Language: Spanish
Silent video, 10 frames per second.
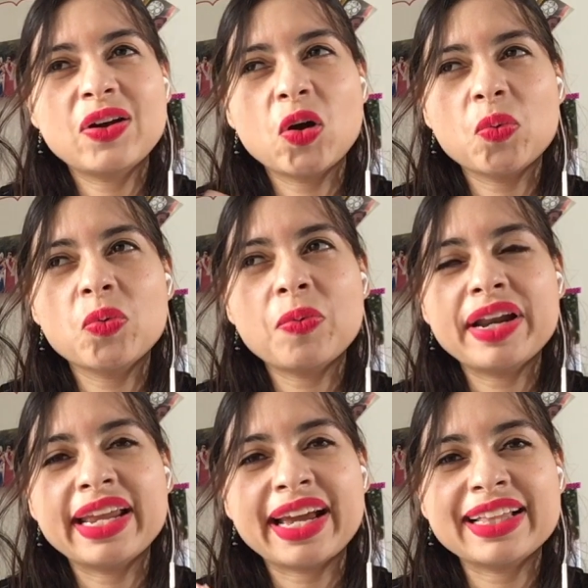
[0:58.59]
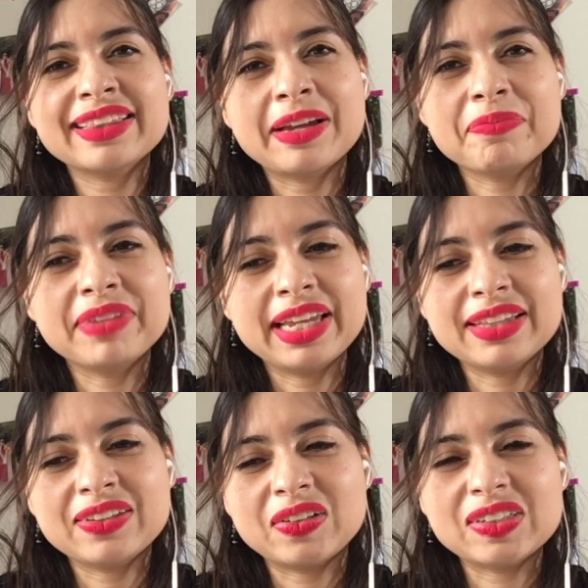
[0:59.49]
cómo manejan
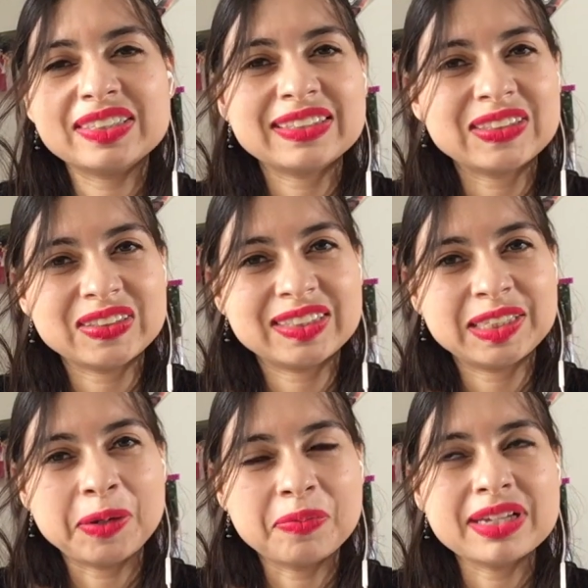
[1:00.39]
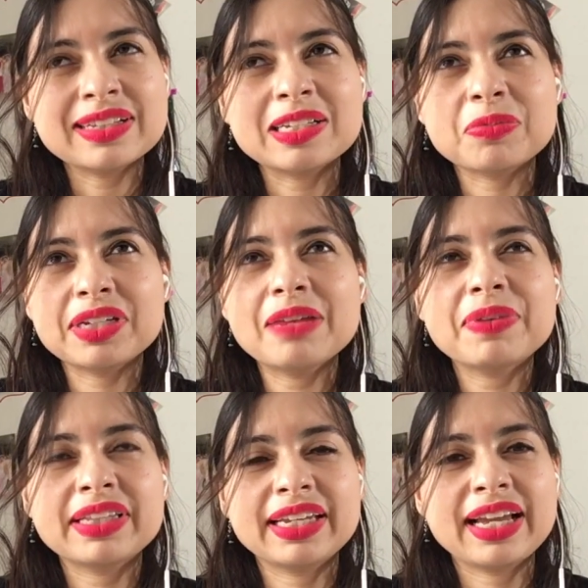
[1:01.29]
también todos estos temas. Les voy a
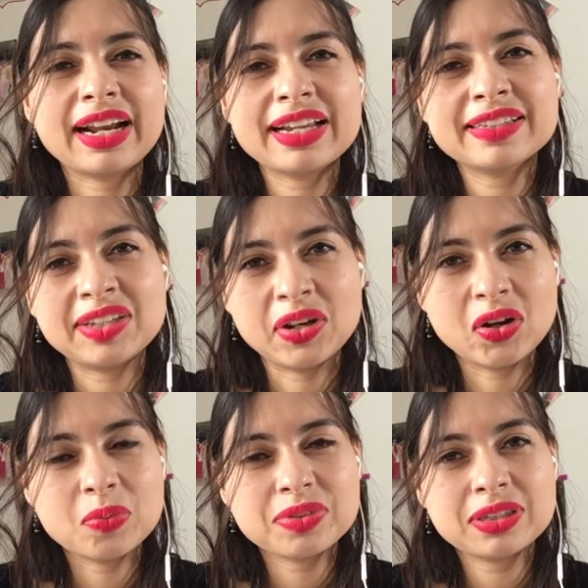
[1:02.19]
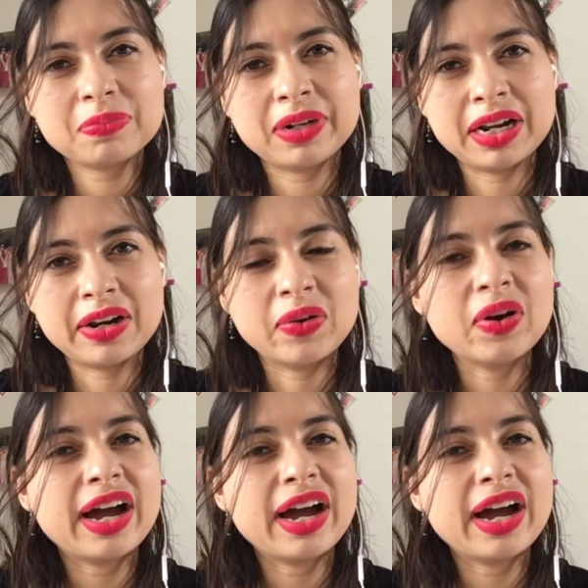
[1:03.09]
platicar la sinopsis para no